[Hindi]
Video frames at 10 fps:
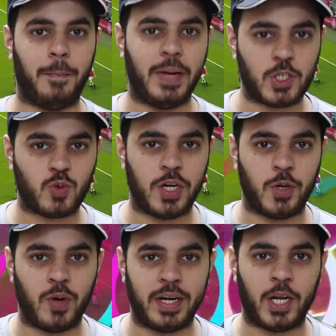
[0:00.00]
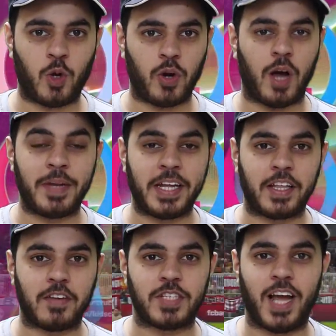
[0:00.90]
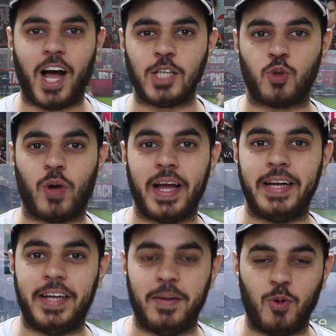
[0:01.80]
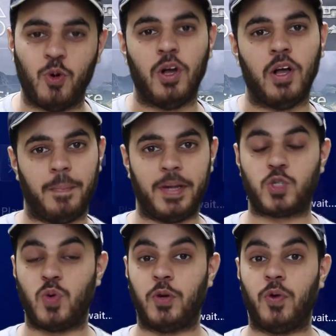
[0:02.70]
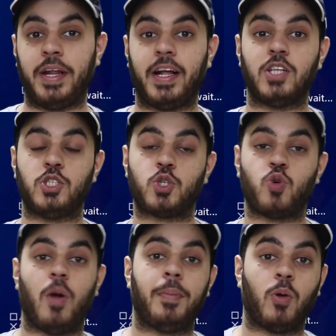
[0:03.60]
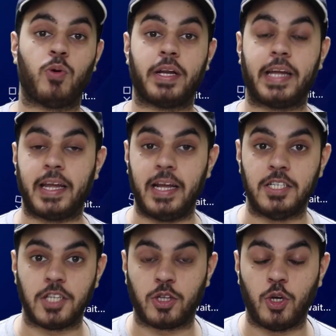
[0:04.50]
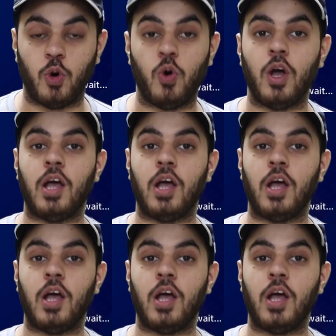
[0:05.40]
बेस्ट 2020 कोनामी की तरफ से आ चुका है डेमो पेस ट्वेंटी ट्वेंटी का जिसको आप डाउनलोड करके खेल सकते हो